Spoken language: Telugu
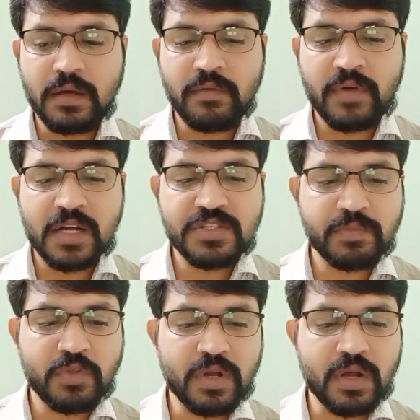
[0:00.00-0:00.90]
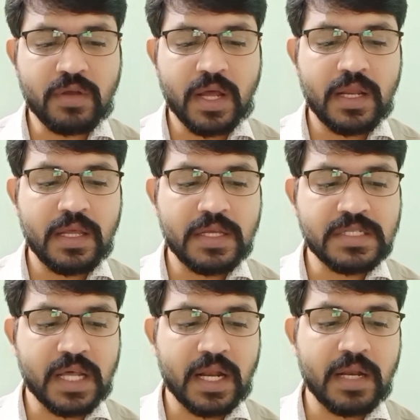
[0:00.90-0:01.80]
వాళ్ళు చెప్తున్నారు కానీ ఈ
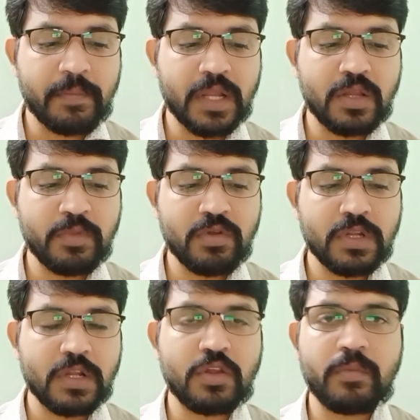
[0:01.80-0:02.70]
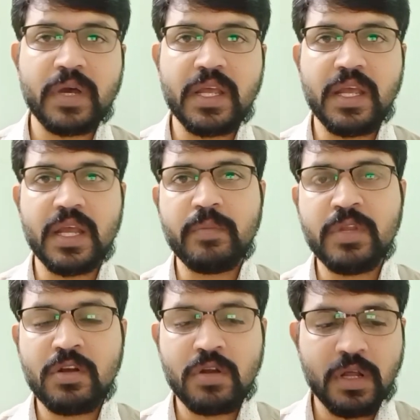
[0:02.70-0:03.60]
స్థలాన్ని పంతొమ్మిది వందల తొంభై
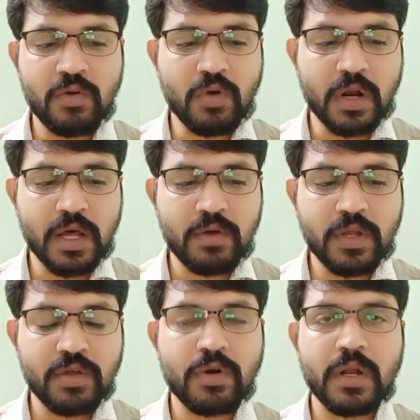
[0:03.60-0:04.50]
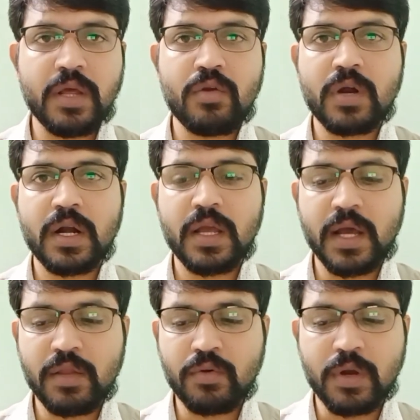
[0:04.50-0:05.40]
ఎనిమిదిలో నేను కొన్నాను అది కూడా నేను ఒక్కడిని
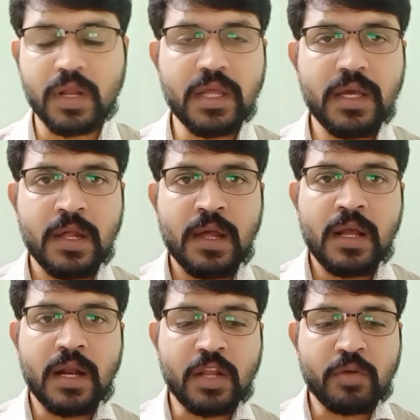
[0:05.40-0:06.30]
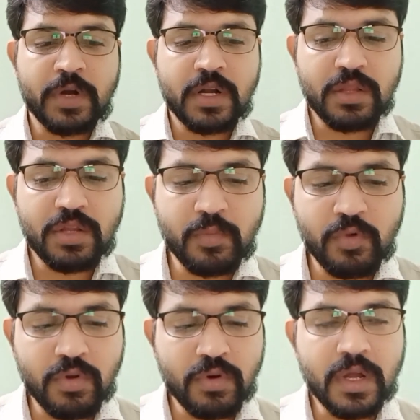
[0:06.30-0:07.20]
కాదు కొన్నది నాతో పాటు ఇద్దరు
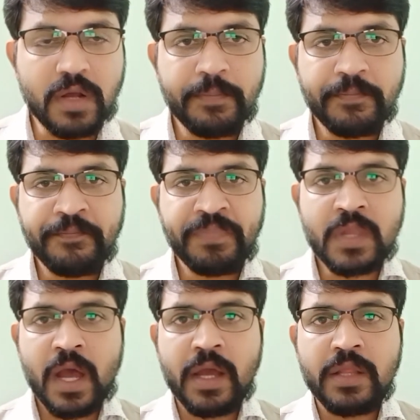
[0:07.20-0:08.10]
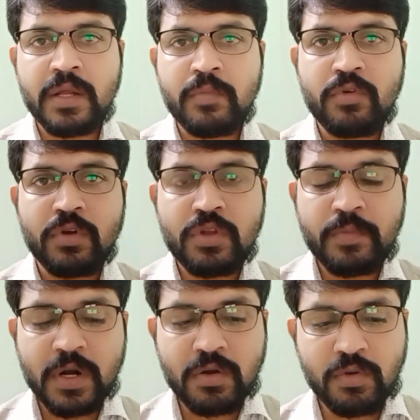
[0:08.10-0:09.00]
ముగ్గురు ఉన్నారు ఆ ఇద్దరు ముగ్గురితో
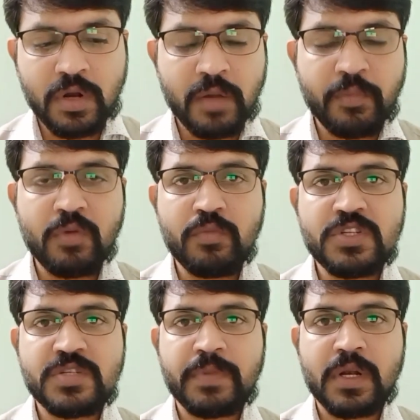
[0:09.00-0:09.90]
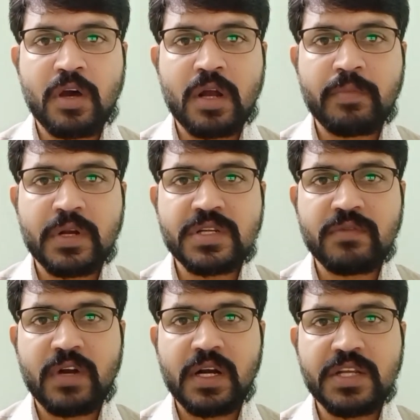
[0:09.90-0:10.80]
పాటు కొన్నప్పుడు మున్సిపల్
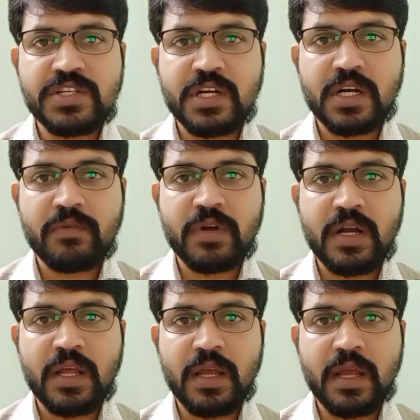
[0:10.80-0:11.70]
కార్పొరేషన్ వాళ్ళు ఇచ్చినటువంటి